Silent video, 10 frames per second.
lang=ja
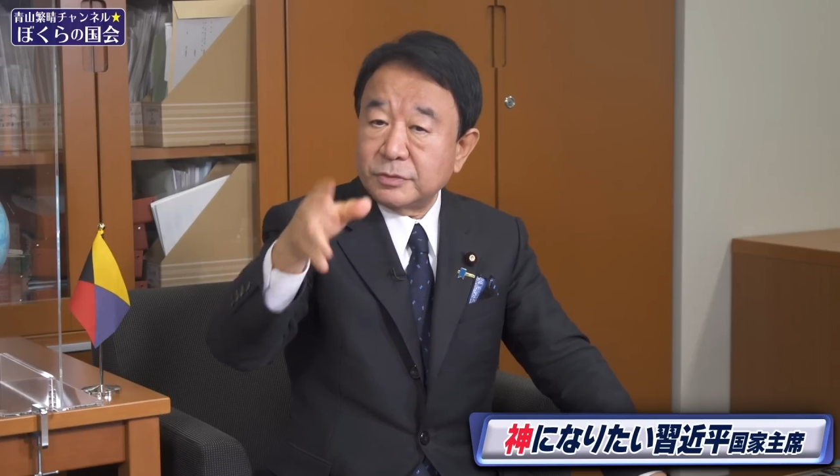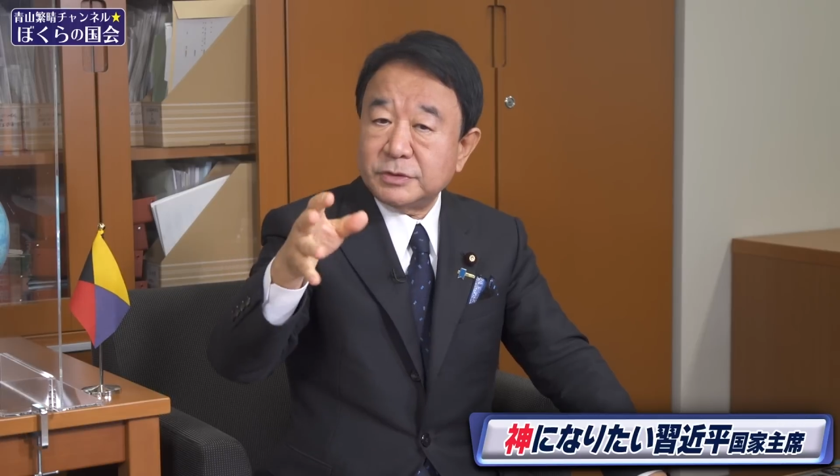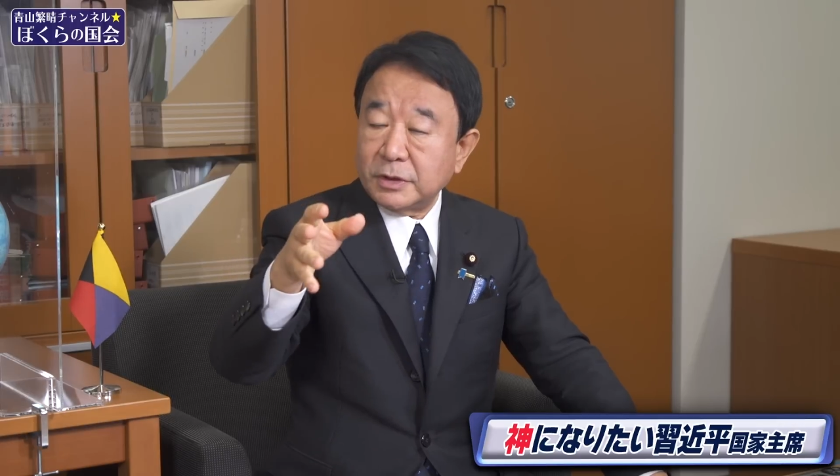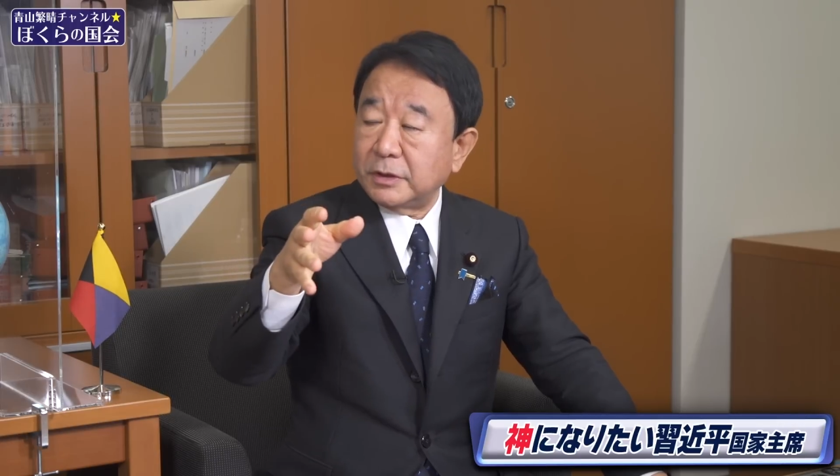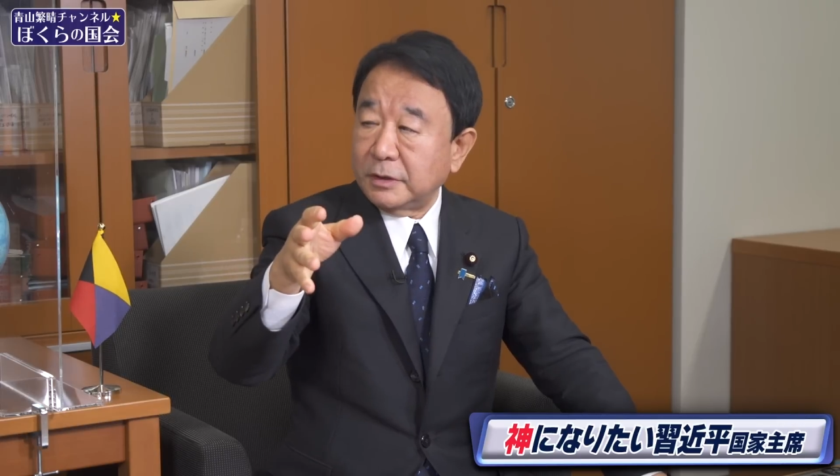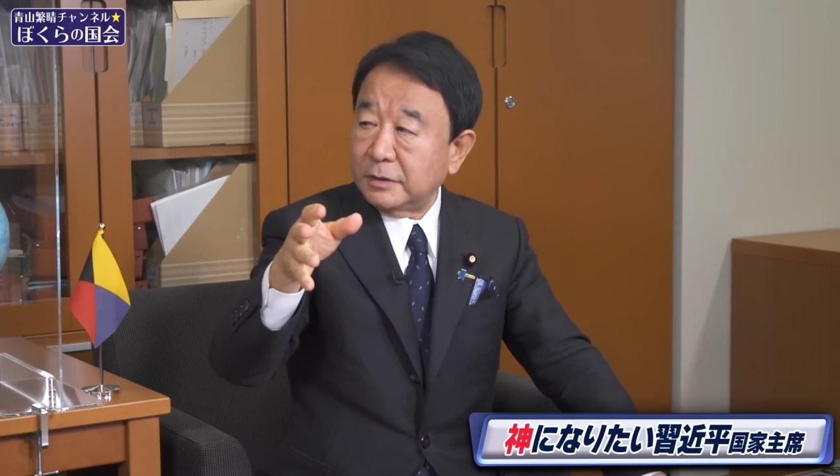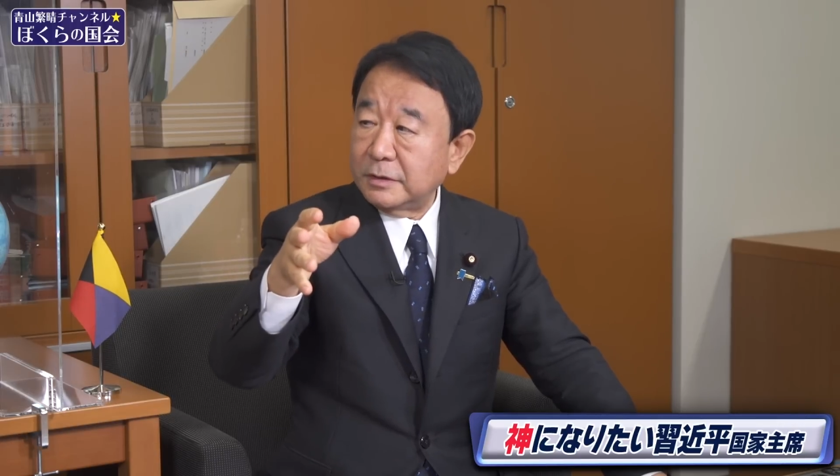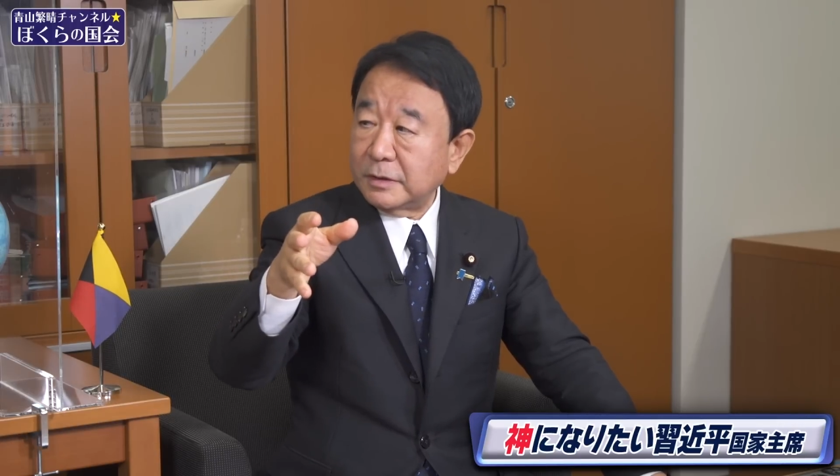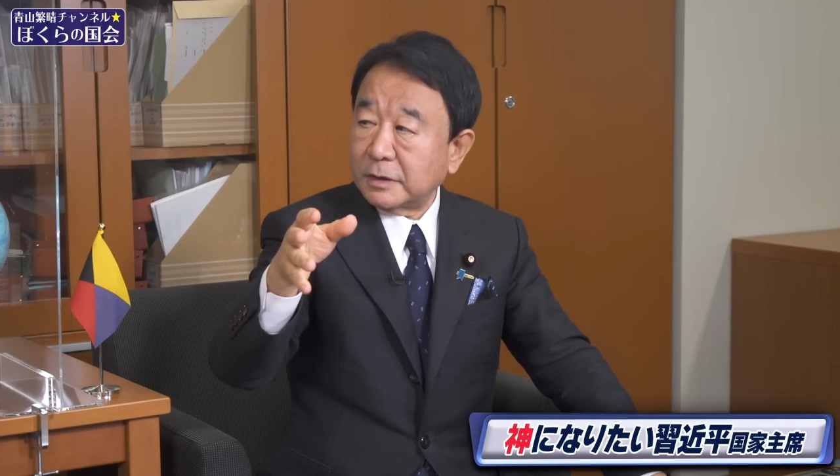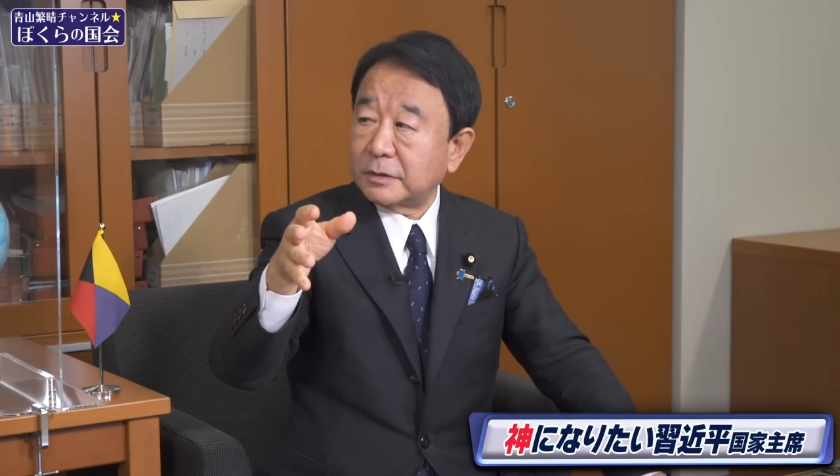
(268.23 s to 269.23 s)
その下に
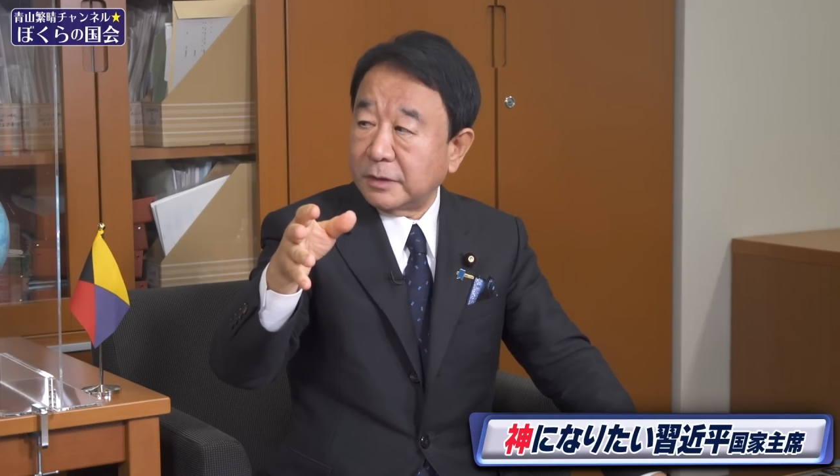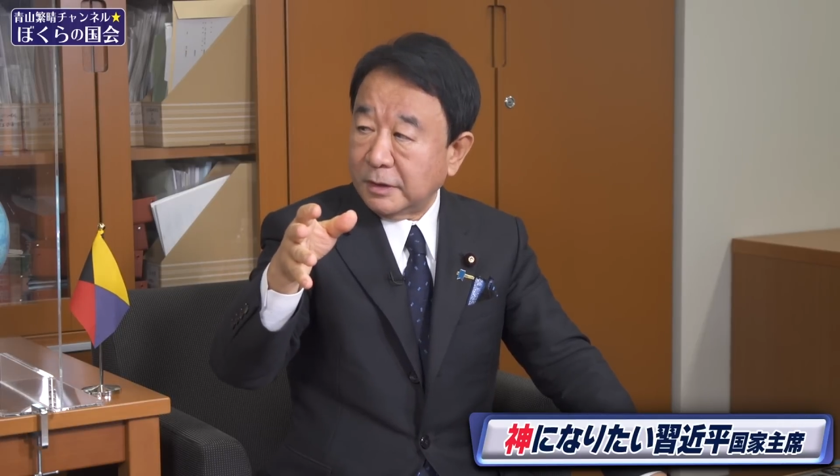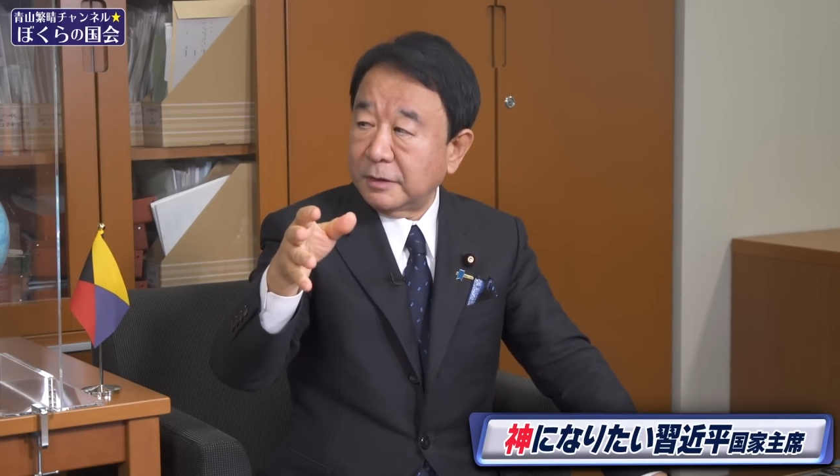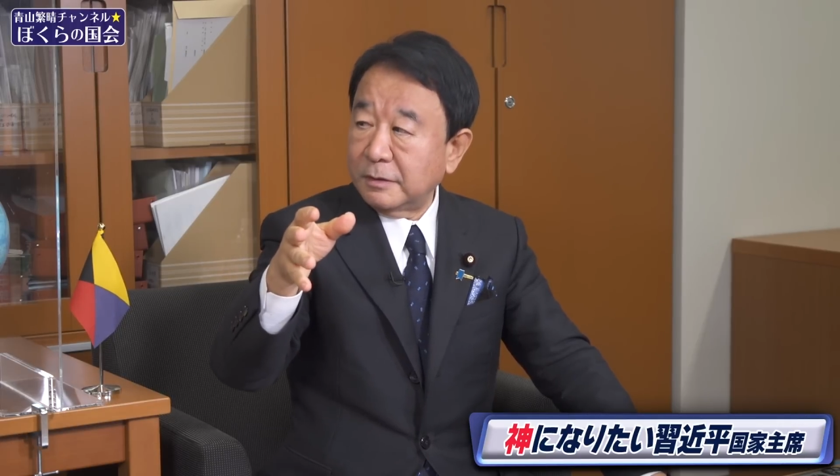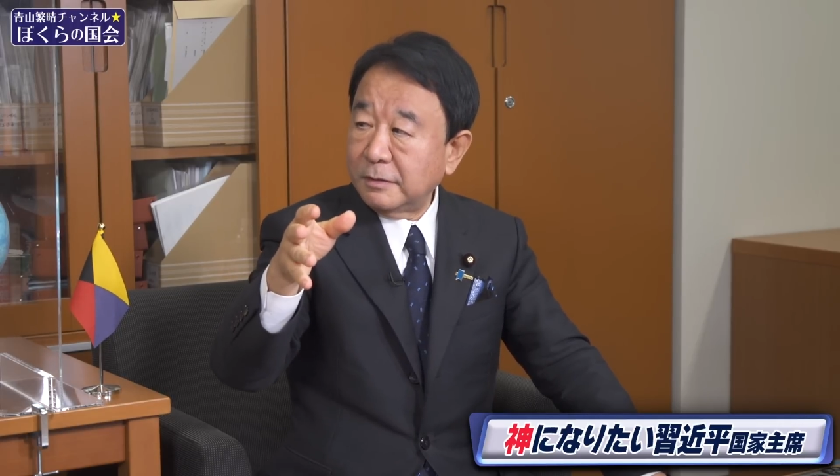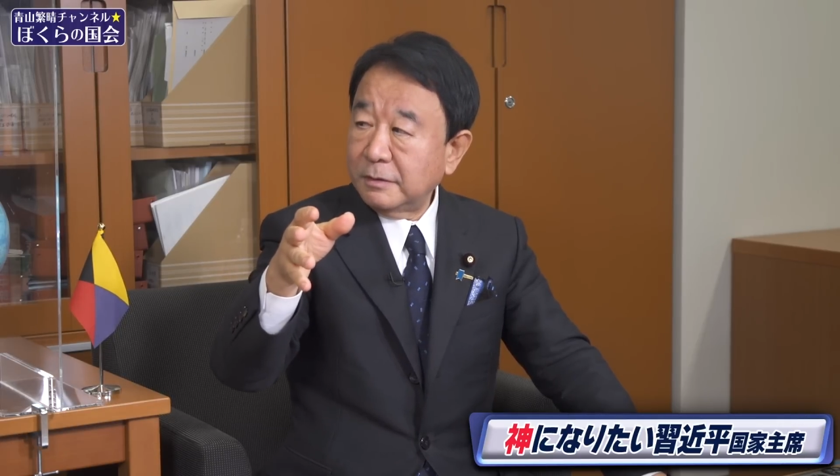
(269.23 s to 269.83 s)
あって、